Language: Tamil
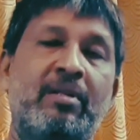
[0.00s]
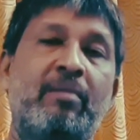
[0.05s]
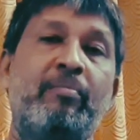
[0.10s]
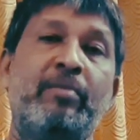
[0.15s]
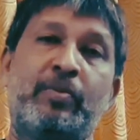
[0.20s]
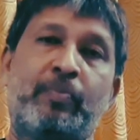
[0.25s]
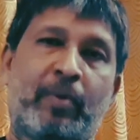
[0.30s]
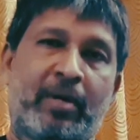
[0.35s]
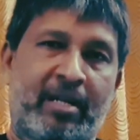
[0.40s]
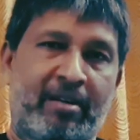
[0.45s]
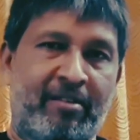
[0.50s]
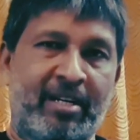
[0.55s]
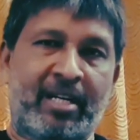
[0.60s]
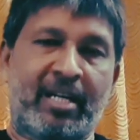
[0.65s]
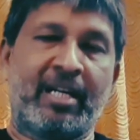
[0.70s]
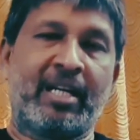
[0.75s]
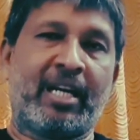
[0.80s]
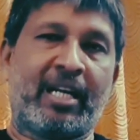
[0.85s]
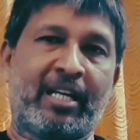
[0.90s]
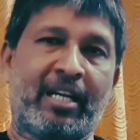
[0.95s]
மிஸ் பண்ண
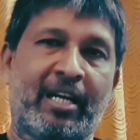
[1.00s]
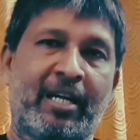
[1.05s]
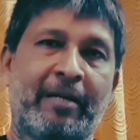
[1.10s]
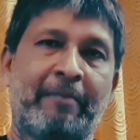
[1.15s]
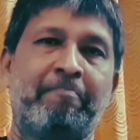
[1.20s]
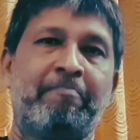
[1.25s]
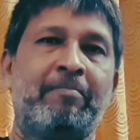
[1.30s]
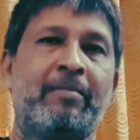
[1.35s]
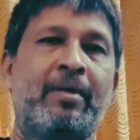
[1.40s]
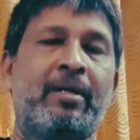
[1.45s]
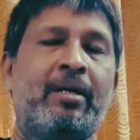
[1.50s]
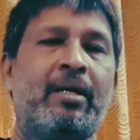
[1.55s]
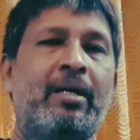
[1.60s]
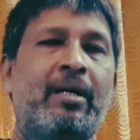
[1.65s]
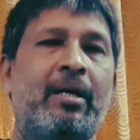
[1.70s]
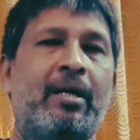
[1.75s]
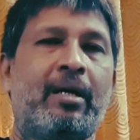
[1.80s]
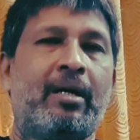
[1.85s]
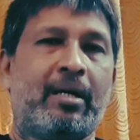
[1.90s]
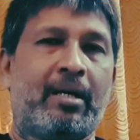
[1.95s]
வேண்டாம்னு நினைக்கிறேன்
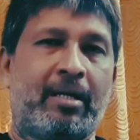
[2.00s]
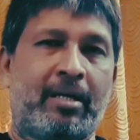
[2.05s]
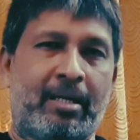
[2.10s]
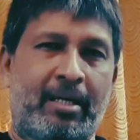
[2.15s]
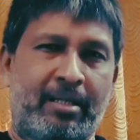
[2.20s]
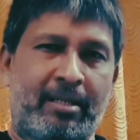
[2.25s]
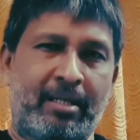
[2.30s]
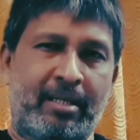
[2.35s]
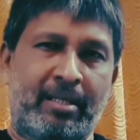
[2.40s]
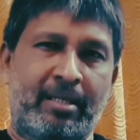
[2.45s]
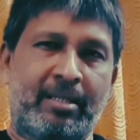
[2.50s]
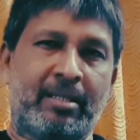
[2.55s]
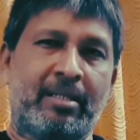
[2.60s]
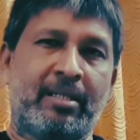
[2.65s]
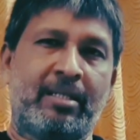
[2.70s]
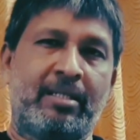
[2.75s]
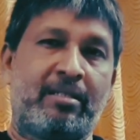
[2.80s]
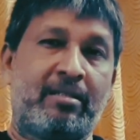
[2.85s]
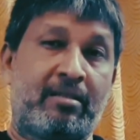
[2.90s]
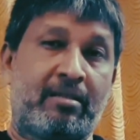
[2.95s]
ஐ திங்க்
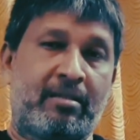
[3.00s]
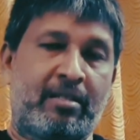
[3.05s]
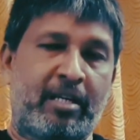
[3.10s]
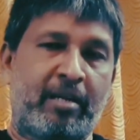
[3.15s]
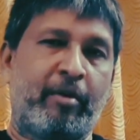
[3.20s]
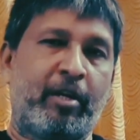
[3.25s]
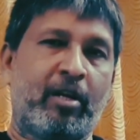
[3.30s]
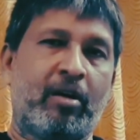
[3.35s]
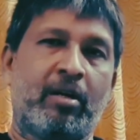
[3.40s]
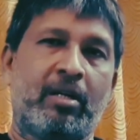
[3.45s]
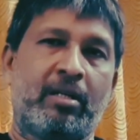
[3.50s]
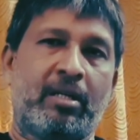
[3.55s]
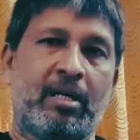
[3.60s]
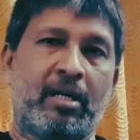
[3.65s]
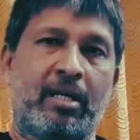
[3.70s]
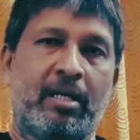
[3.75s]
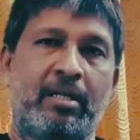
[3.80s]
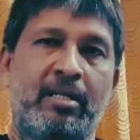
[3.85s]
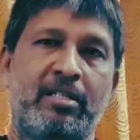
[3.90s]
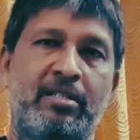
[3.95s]
இட்ஸ் ஸ்ட்ரீமிங் ஆன்
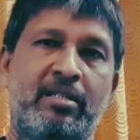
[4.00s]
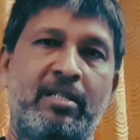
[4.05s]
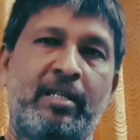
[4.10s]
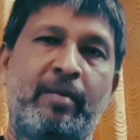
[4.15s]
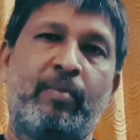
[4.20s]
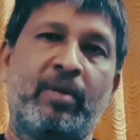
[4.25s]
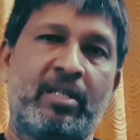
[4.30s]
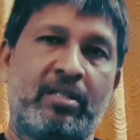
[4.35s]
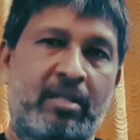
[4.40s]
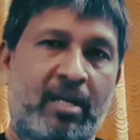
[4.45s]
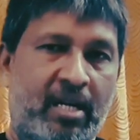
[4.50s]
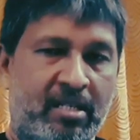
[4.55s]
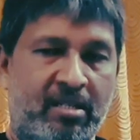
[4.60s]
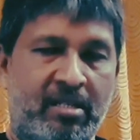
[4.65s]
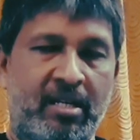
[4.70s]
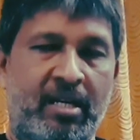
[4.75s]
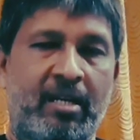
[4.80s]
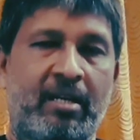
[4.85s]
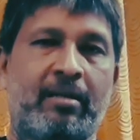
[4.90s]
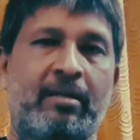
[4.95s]
டிஸ்னி ப்ளஸ் ஹாட்
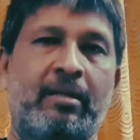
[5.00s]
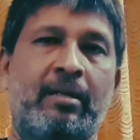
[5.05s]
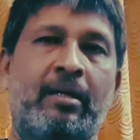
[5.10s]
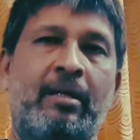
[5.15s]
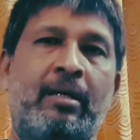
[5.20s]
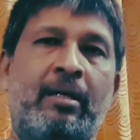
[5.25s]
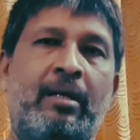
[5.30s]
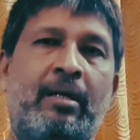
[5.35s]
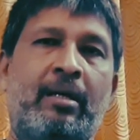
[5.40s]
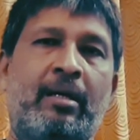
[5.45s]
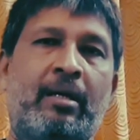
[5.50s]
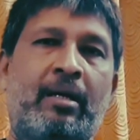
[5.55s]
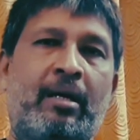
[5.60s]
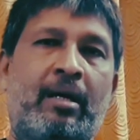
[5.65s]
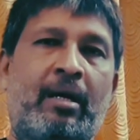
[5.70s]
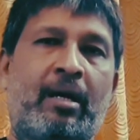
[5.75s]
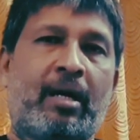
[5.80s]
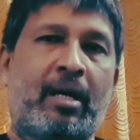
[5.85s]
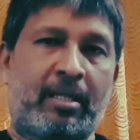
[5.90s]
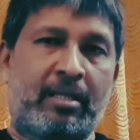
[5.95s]
ஸ்டார்
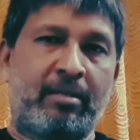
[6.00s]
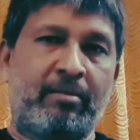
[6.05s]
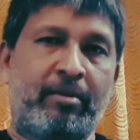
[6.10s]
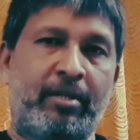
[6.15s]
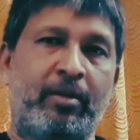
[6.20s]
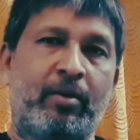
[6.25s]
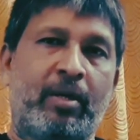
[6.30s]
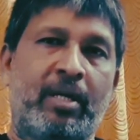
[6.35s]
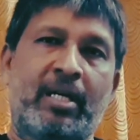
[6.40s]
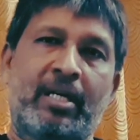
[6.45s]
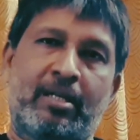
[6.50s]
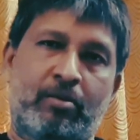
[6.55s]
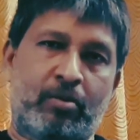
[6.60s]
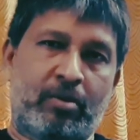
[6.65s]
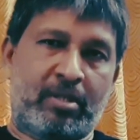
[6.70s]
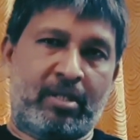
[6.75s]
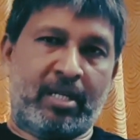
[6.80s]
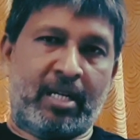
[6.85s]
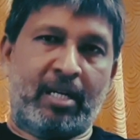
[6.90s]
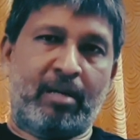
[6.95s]
அடுத்த வீடியோவில்
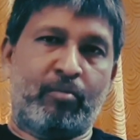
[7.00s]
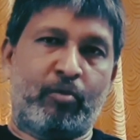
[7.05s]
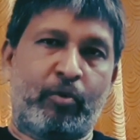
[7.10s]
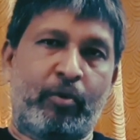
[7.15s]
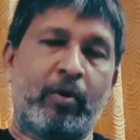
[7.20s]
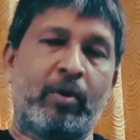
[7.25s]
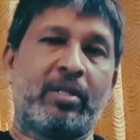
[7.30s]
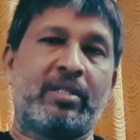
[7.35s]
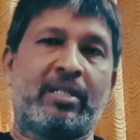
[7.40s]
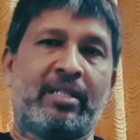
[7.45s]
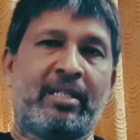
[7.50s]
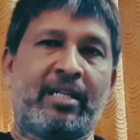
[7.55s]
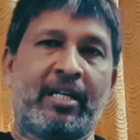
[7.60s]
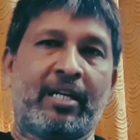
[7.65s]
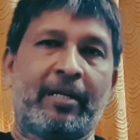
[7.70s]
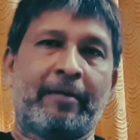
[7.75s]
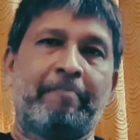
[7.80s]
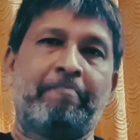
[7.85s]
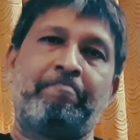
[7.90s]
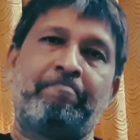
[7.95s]
ஒரு நல்ல மூவியோடு
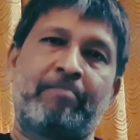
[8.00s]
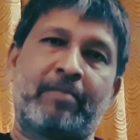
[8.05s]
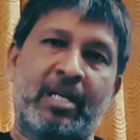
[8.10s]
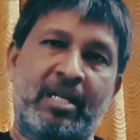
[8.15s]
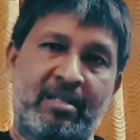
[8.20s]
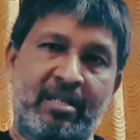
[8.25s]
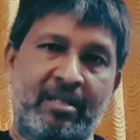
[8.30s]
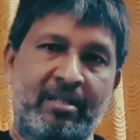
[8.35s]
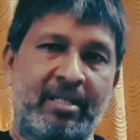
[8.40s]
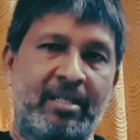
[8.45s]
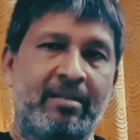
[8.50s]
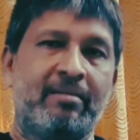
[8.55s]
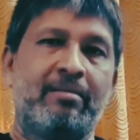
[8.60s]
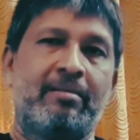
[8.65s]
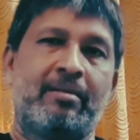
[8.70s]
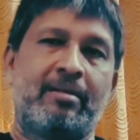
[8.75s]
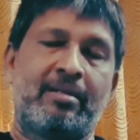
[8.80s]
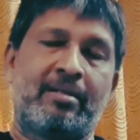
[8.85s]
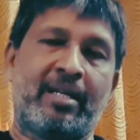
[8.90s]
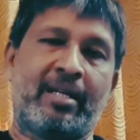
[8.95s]
சந்திக்கிறேன் அஞ்சில் தன்
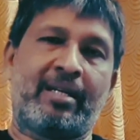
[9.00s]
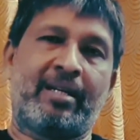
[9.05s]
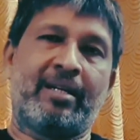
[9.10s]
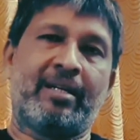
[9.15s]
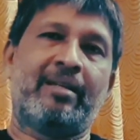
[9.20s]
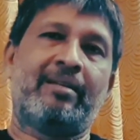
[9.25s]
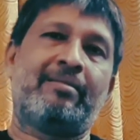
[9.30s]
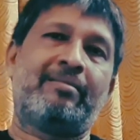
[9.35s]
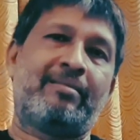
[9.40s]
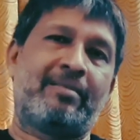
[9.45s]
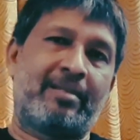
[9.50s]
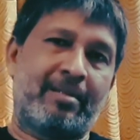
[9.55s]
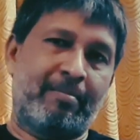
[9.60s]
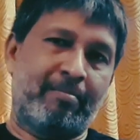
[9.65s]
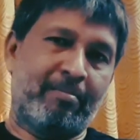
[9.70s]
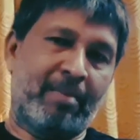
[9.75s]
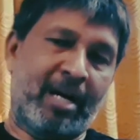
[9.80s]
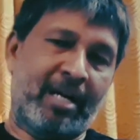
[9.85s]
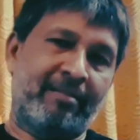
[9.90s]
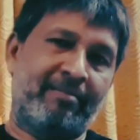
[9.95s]
டேக் கேர்
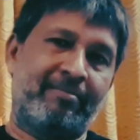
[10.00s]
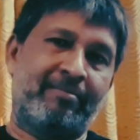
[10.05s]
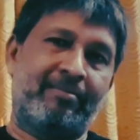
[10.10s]
பாய்